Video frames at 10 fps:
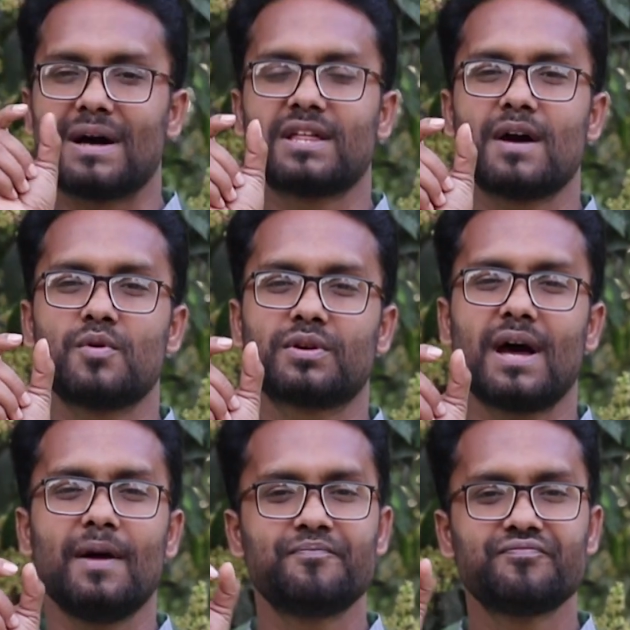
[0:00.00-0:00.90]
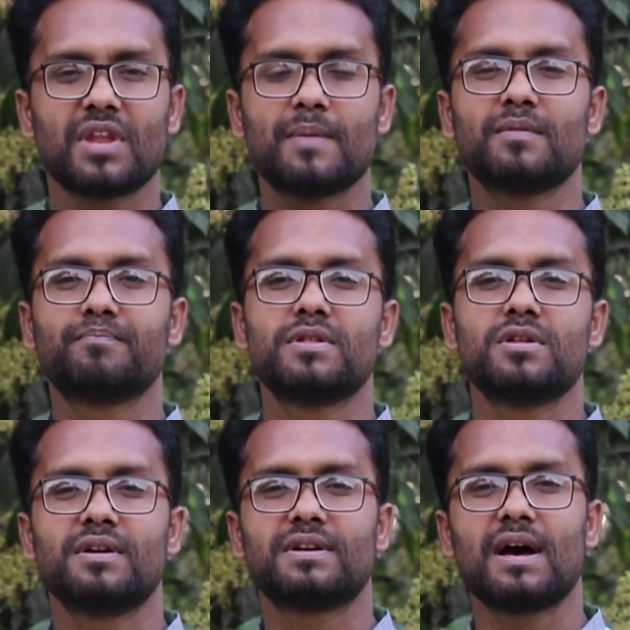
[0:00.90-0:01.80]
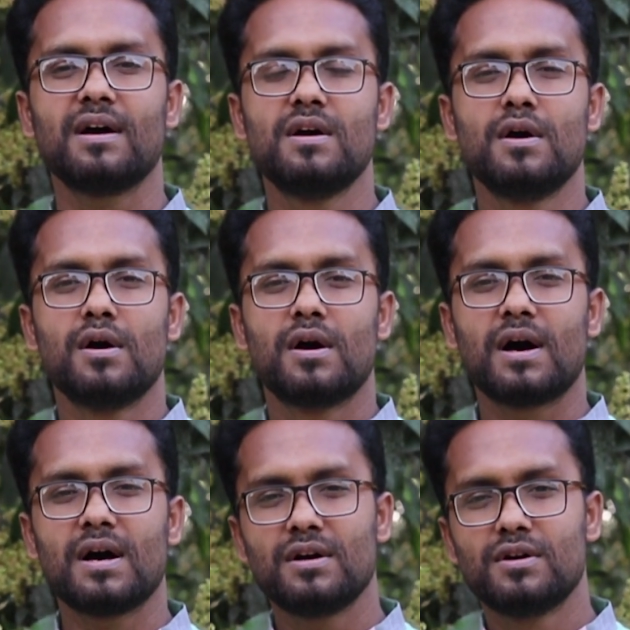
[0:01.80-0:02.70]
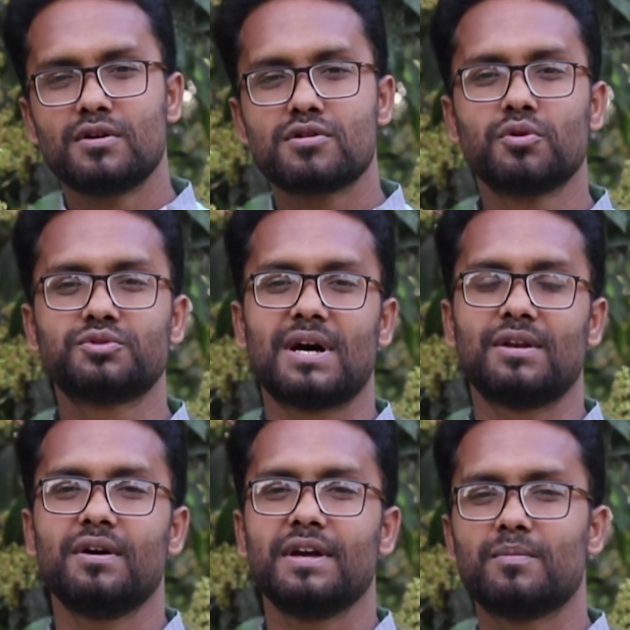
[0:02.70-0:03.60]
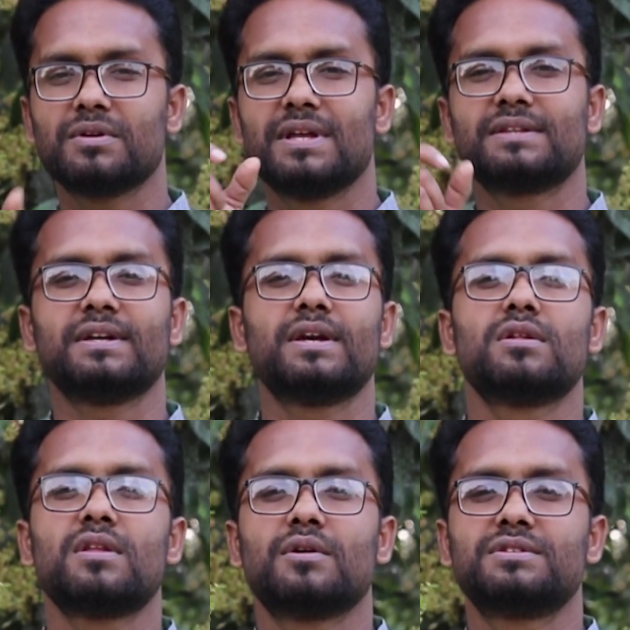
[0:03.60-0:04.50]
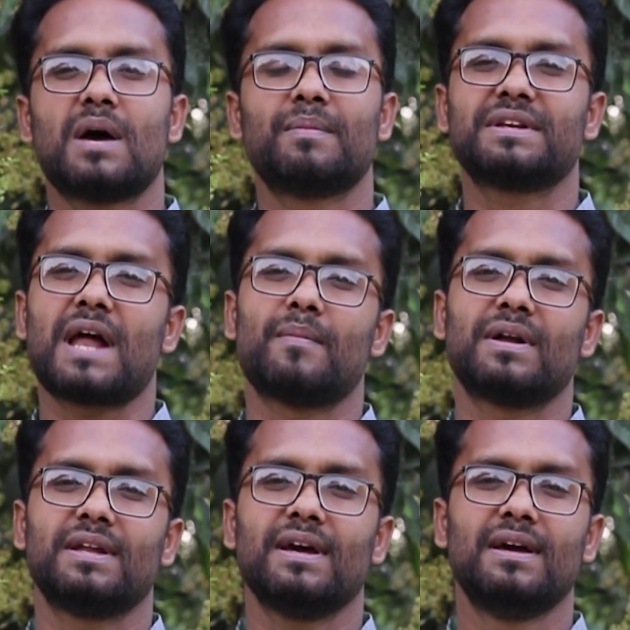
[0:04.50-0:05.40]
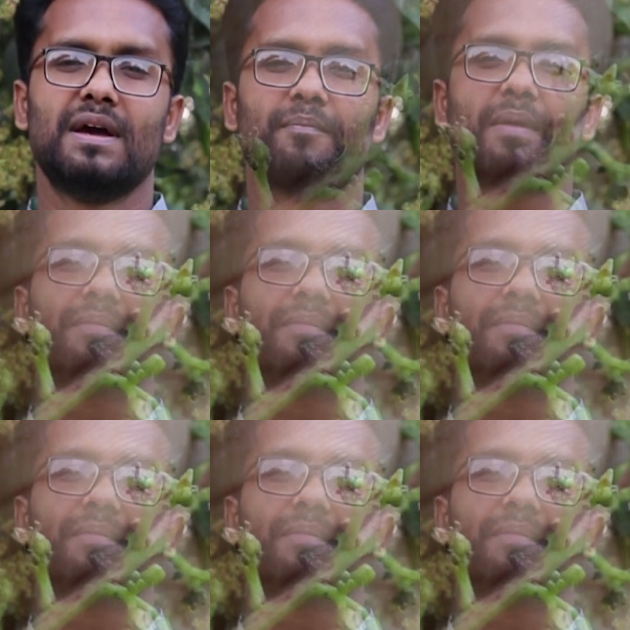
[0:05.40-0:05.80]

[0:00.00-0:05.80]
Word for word: মাথা মোটা এবং পিছনেটা সুচালো এবং দেখতে কিছুটা হচ্ছে আমরা টামাটে বা